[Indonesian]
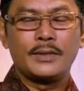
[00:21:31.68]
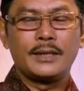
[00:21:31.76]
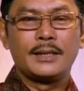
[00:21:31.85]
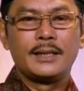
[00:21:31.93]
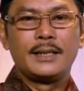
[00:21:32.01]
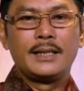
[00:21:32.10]

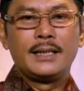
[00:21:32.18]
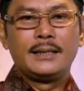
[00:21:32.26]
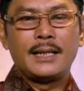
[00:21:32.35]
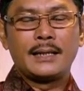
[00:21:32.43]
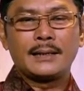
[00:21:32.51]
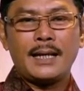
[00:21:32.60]
Dan
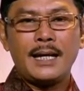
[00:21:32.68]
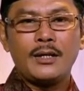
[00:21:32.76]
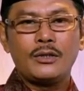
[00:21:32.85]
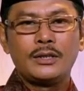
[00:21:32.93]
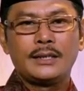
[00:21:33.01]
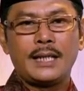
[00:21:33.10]
kalau
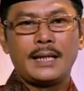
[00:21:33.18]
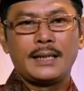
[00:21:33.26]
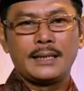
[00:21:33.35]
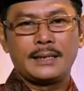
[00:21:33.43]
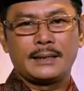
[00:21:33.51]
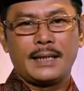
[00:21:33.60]
ditandai setelah
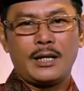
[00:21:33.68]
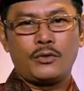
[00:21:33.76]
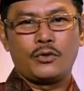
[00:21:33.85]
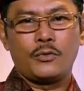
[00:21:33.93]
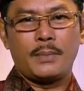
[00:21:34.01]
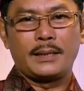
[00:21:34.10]
huruf mad
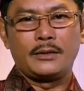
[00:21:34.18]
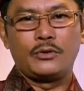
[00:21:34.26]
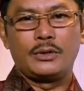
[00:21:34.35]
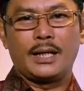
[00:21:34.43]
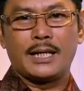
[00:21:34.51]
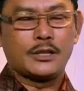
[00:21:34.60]
itu dengan
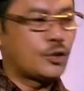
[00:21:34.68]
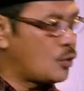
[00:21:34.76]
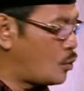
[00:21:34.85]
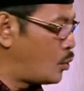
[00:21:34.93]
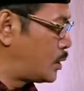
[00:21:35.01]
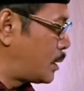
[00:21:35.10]
sukun
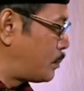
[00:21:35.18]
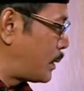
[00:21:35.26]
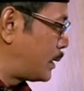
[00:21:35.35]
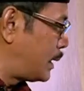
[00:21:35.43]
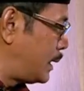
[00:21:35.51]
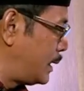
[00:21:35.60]
seperti
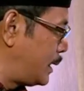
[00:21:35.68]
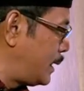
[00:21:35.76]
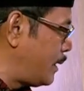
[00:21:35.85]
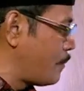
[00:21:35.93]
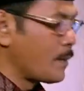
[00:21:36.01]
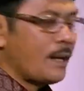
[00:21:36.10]
ini,
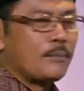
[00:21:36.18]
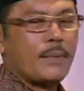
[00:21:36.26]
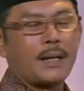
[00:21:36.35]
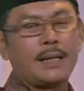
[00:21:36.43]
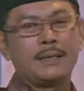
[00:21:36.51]
maka disebut